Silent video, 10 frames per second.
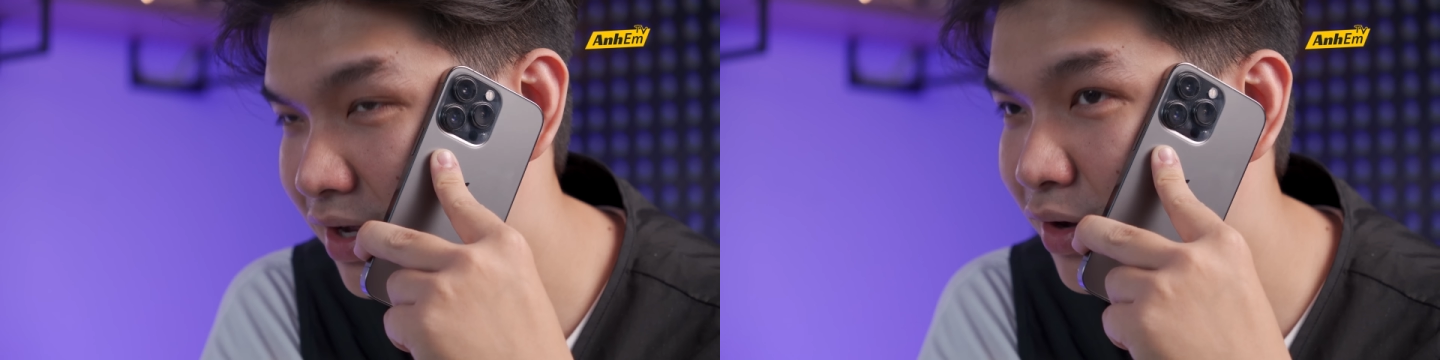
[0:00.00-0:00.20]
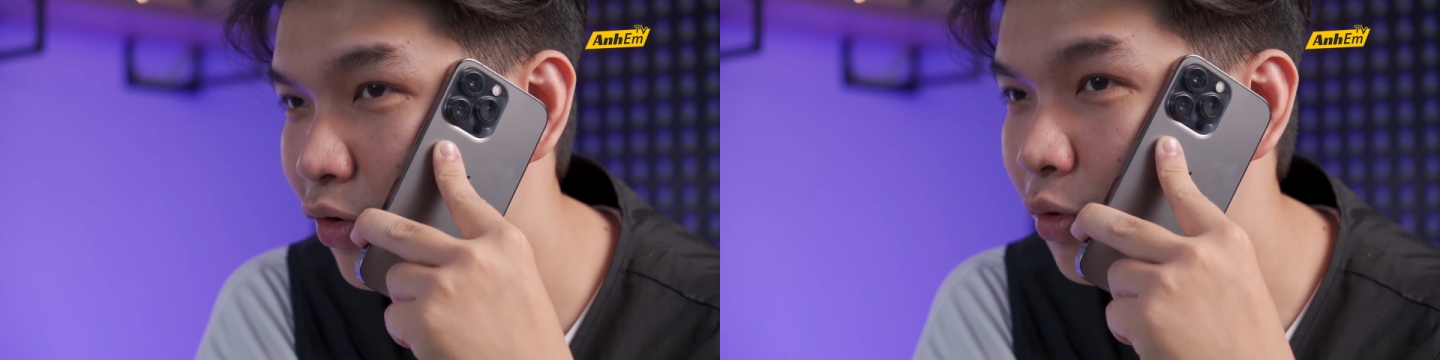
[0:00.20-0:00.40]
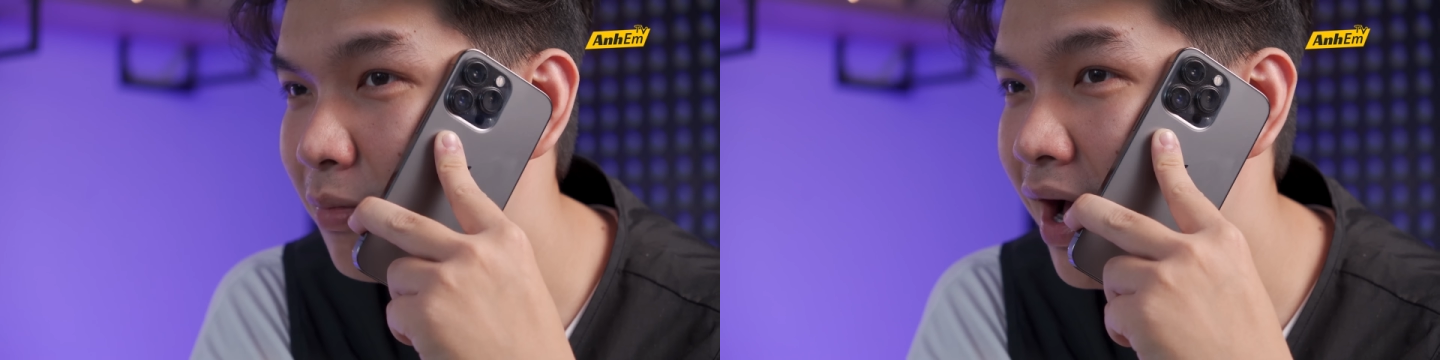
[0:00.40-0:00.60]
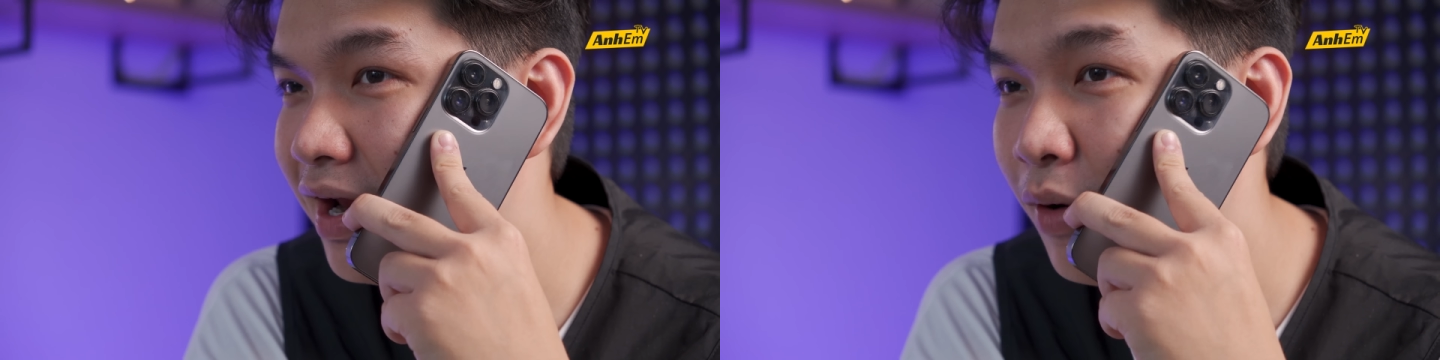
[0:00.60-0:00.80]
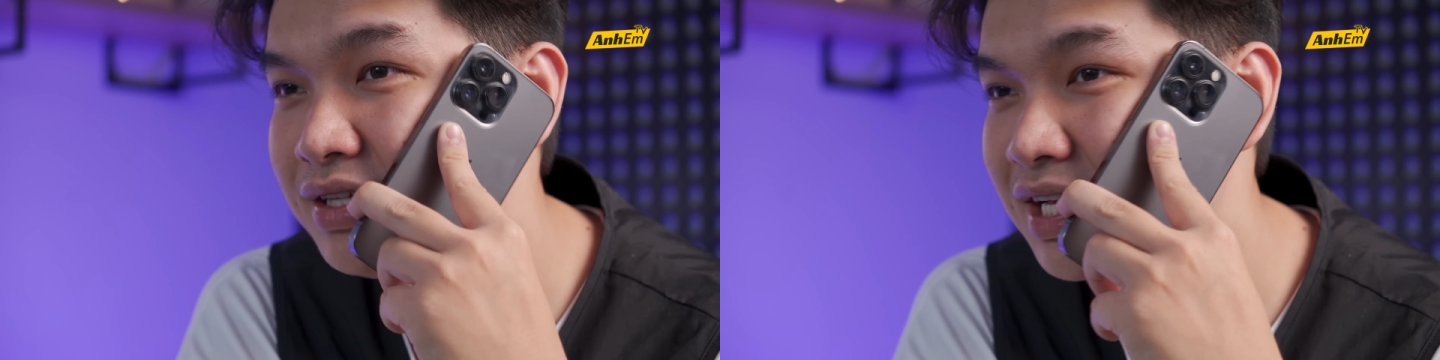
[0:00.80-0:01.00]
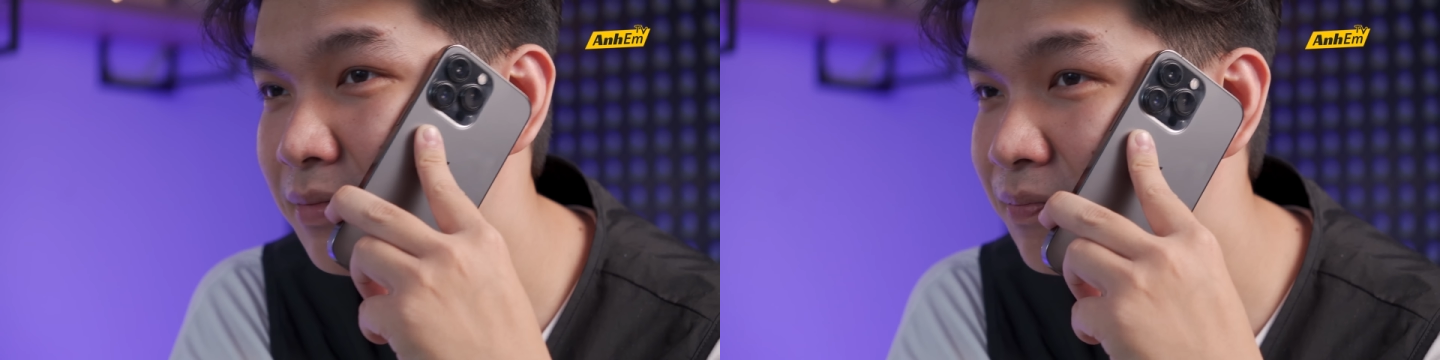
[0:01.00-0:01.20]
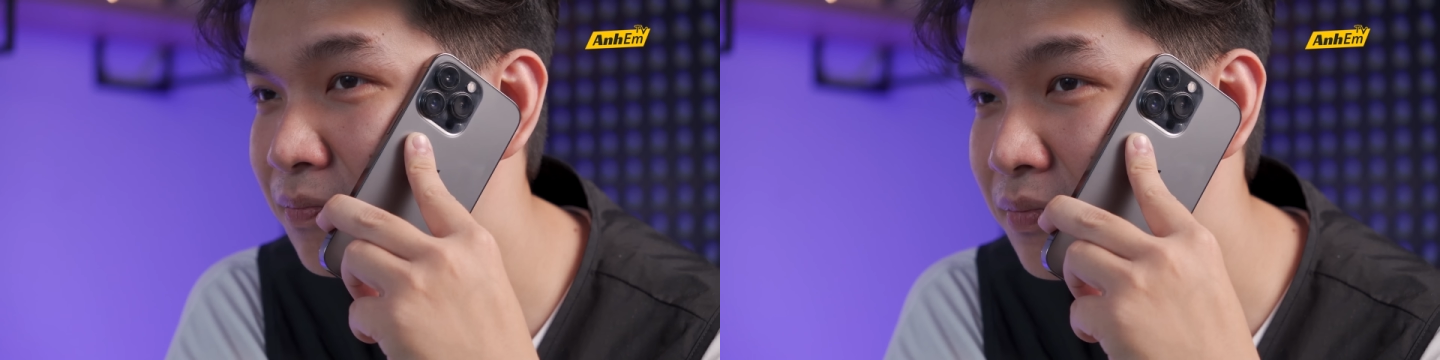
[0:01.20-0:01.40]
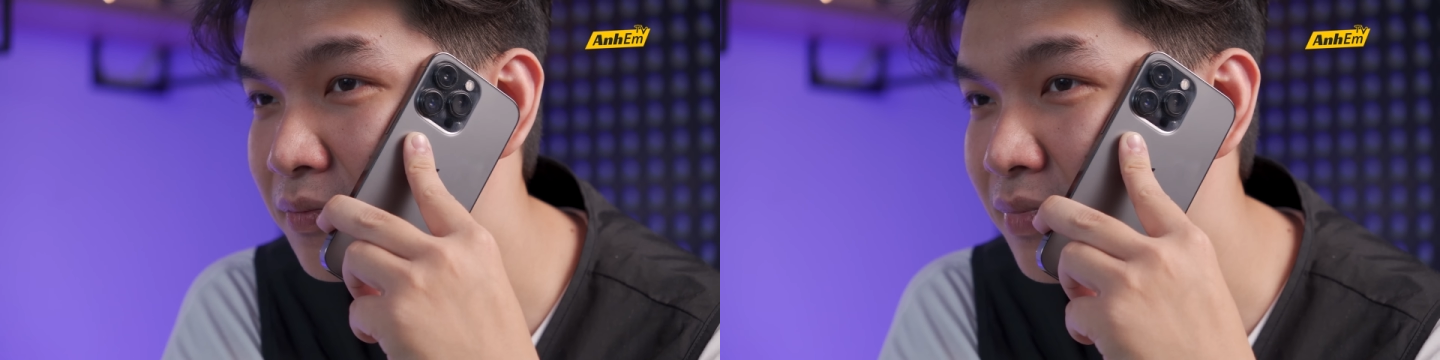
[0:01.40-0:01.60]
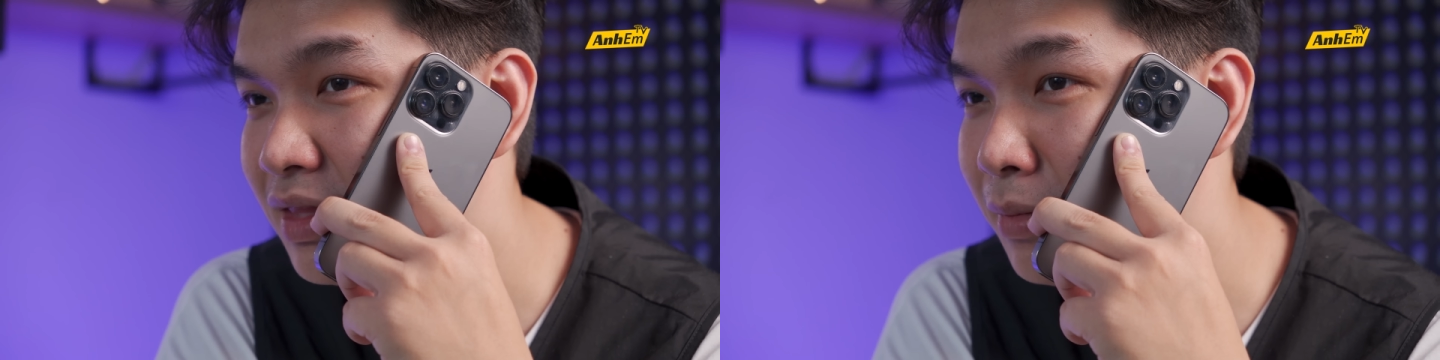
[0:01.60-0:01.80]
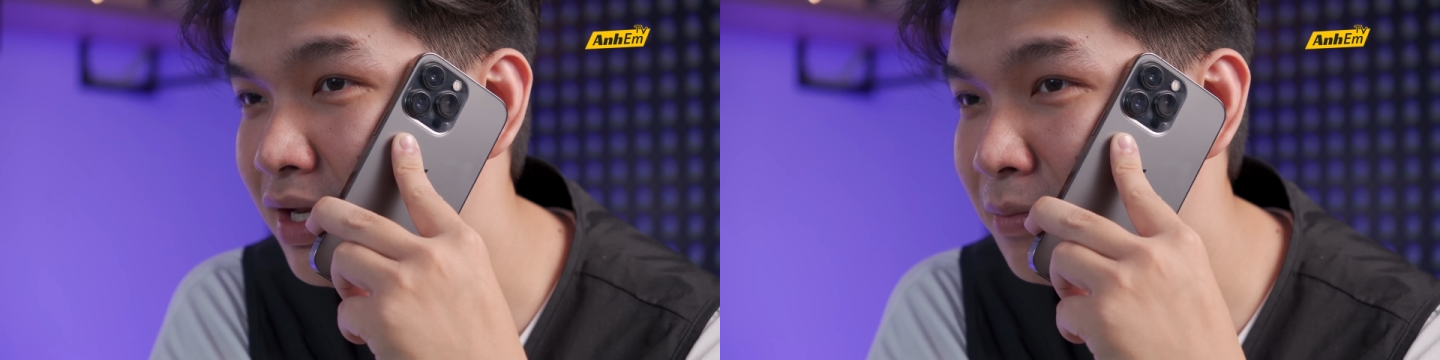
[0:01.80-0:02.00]
tính cách của màu sắc này rồi, khỏi
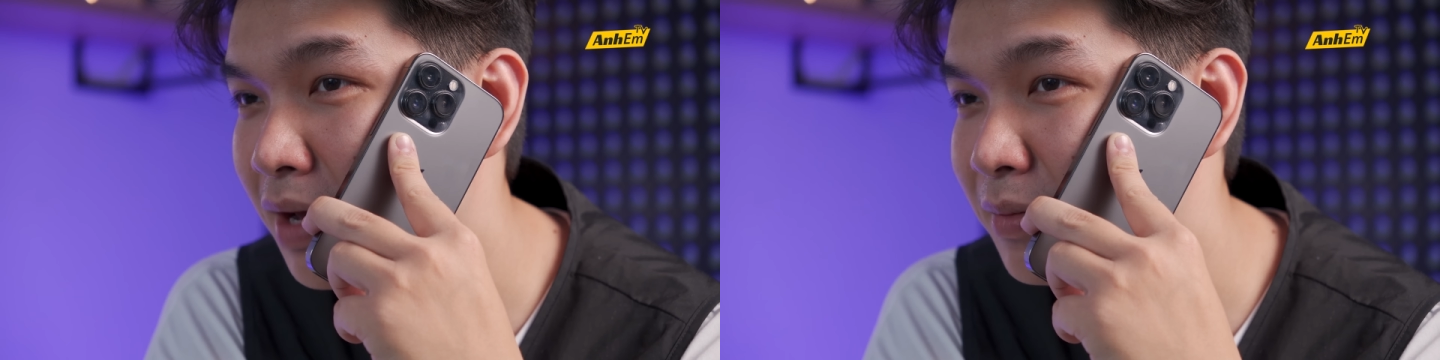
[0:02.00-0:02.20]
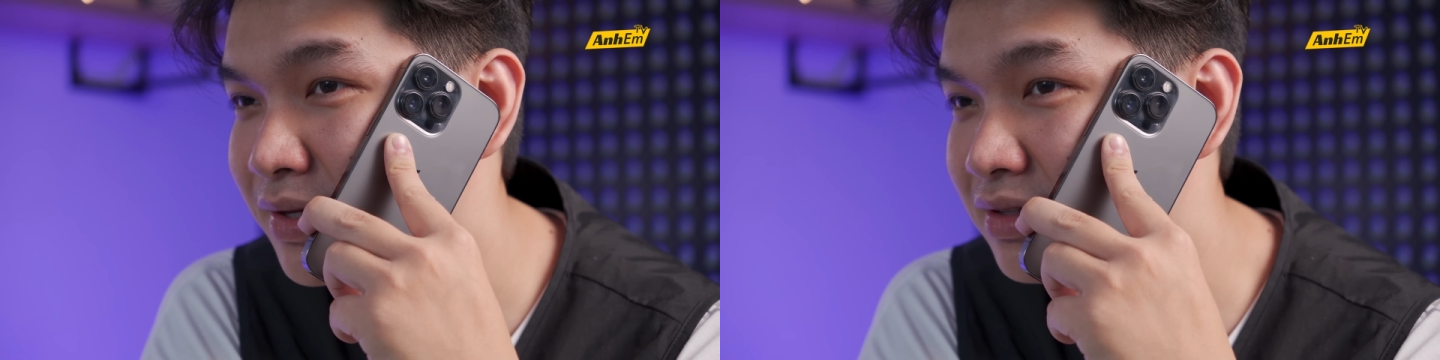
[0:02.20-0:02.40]
nói nhiều làm gì.